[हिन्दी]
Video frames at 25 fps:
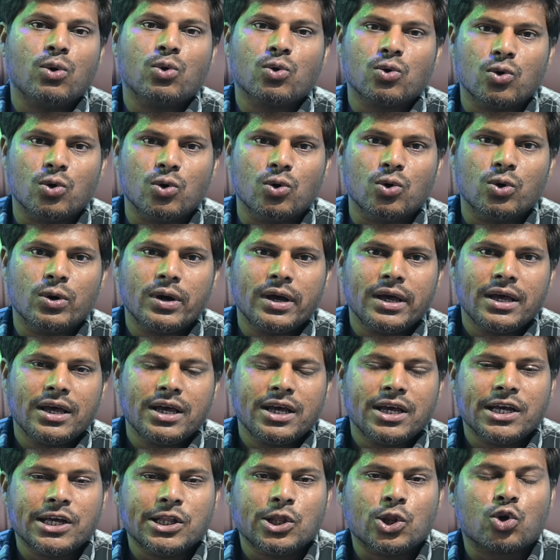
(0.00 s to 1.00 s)
उनको
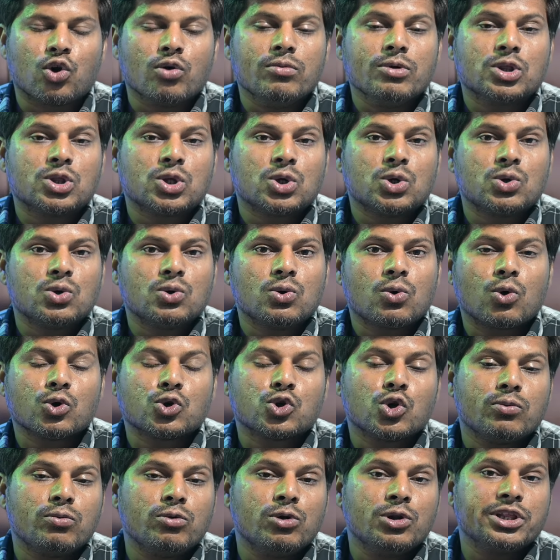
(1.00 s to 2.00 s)
देखो मित्रों कुछ
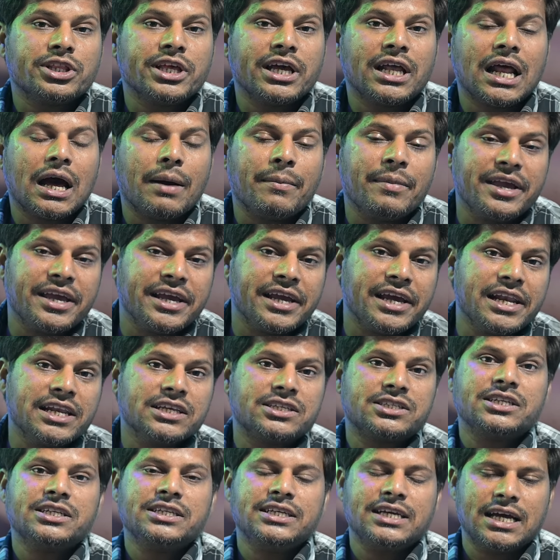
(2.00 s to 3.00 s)
लोग बोलते हैं ना हमें
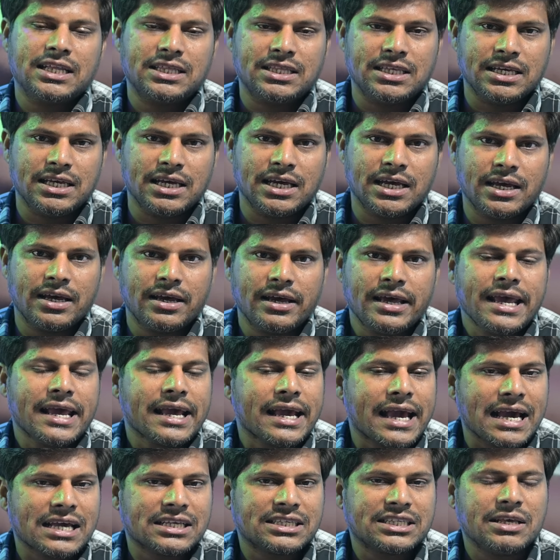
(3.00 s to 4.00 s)
इंग्लिश नहीं आती है
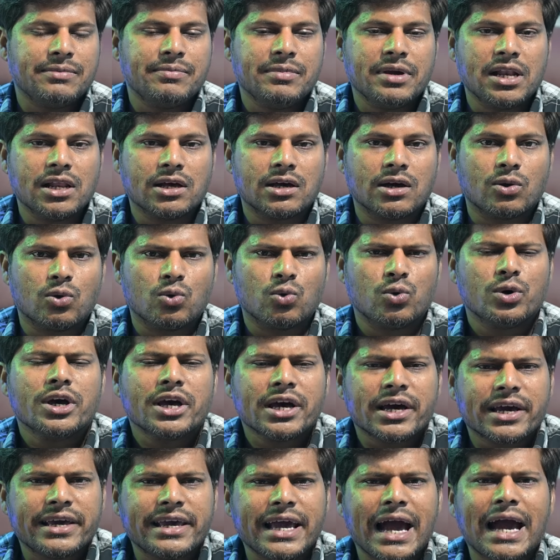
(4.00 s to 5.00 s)
कैसे मेल करूं
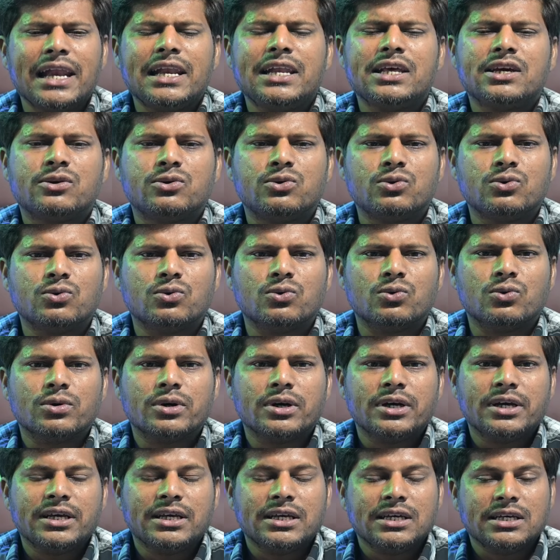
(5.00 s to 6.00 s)
क्या लिखूं
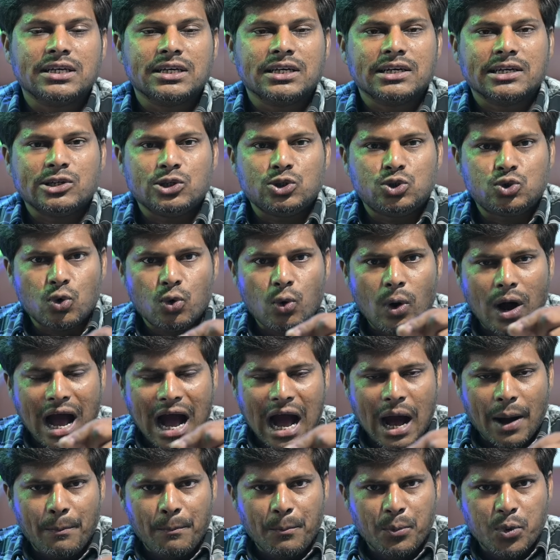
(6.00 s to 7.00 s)
जो
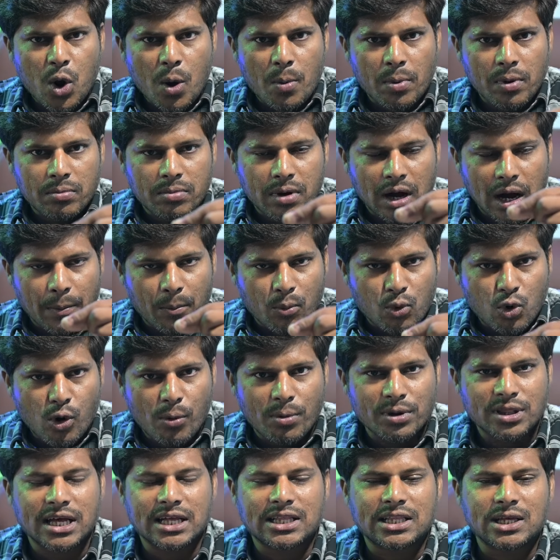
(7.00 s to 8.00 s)
आप प्रॉब्लम हमको
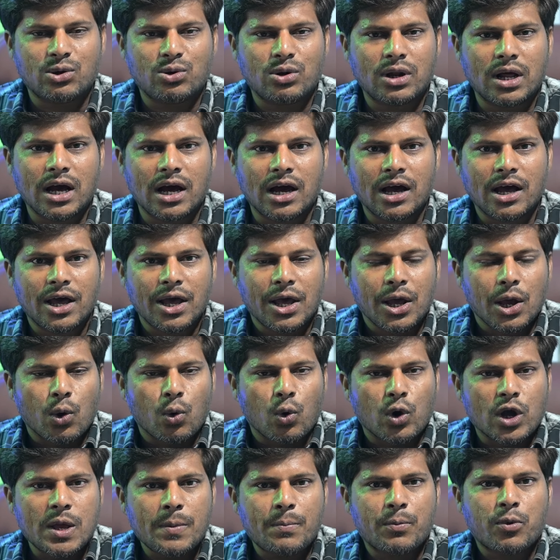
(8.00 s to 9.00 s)
बताते हो ना
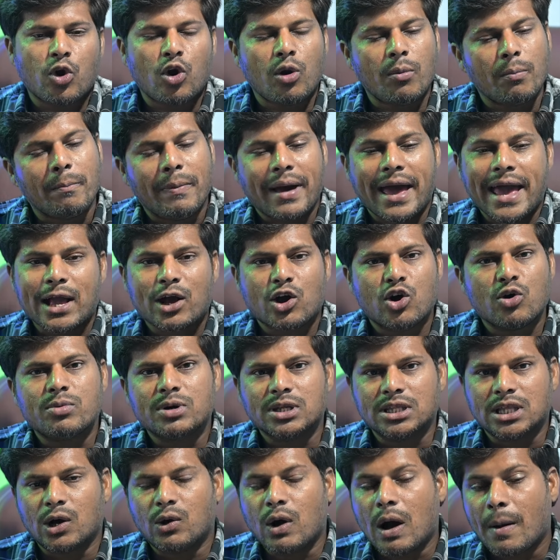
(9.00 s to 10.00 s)
वही प्रॉब्लम बैंक को
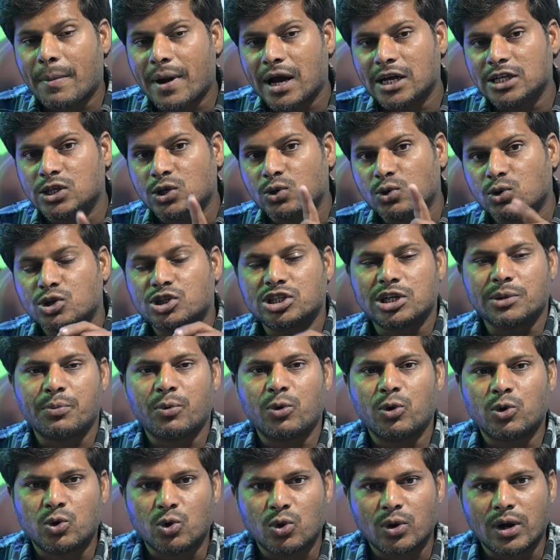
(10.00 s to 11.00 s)
बताओ आपका जरूर
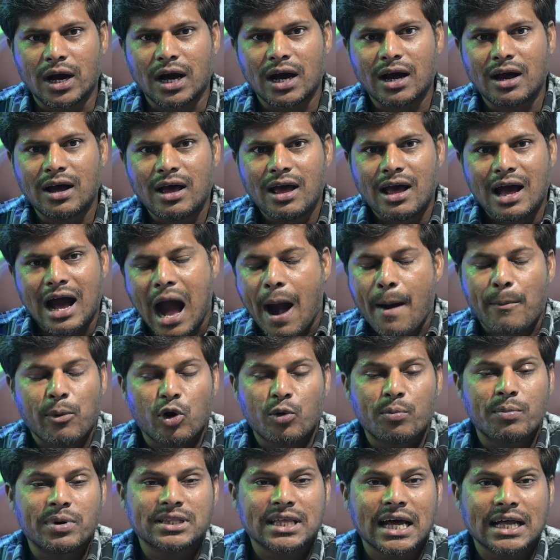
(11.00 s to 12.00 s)
सपोर्ट होगा आप
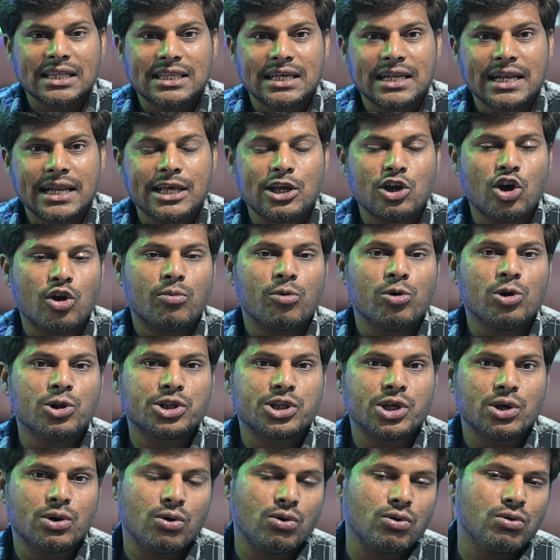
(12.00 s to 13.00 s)
लोग बताते नहीं और
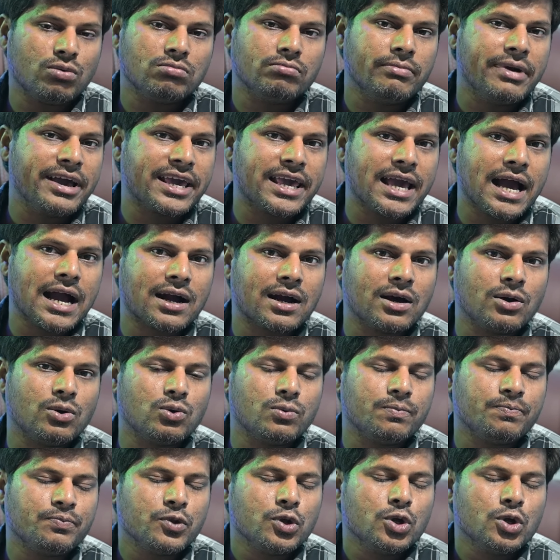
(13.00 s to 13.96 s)
बोलते हो मैं क्या करूं